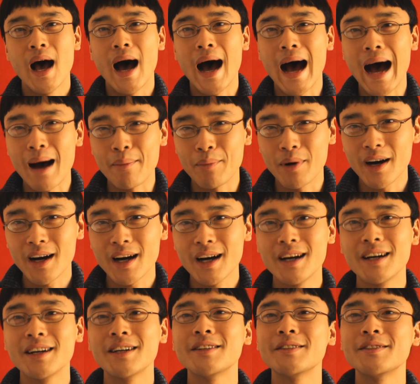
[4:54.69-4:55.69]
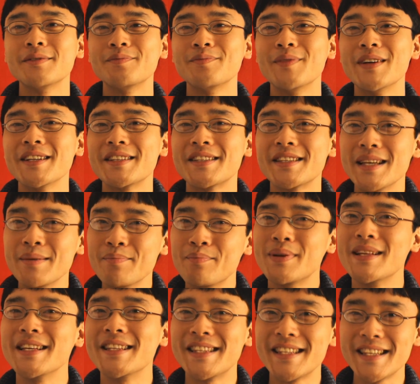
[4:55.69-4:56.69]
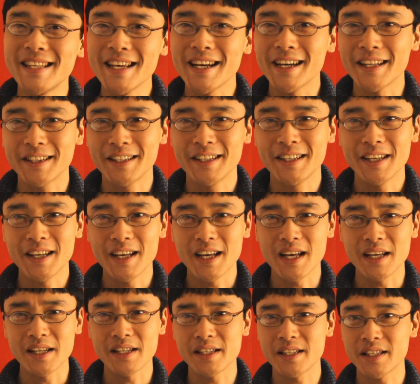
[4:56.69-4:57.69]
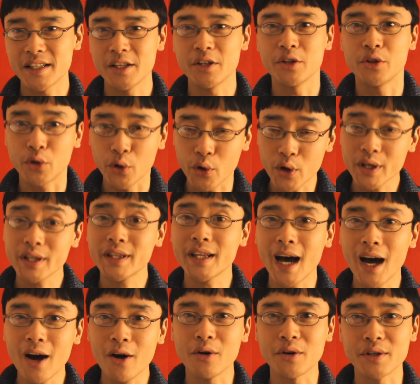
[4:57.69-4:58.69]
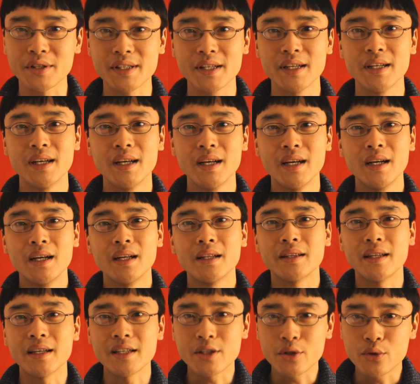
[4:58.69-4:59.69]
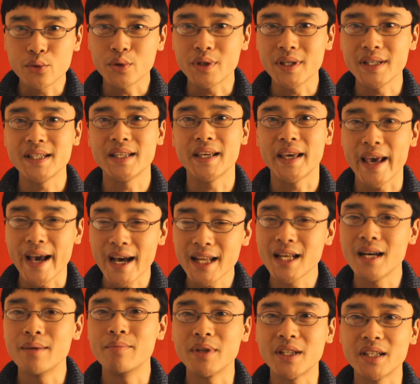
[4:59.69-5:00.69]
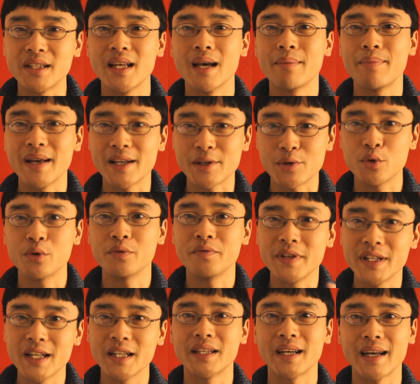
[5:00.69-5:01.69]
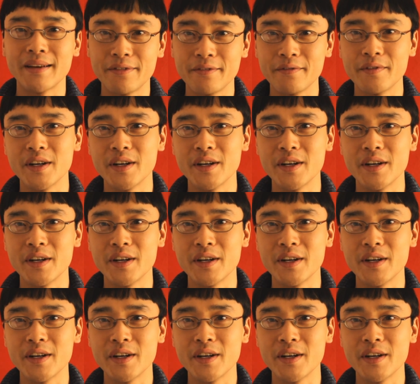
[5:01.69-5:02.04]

Aber es impliziert, es drückt aus, dass du dich gerne mit der Person wieder treffen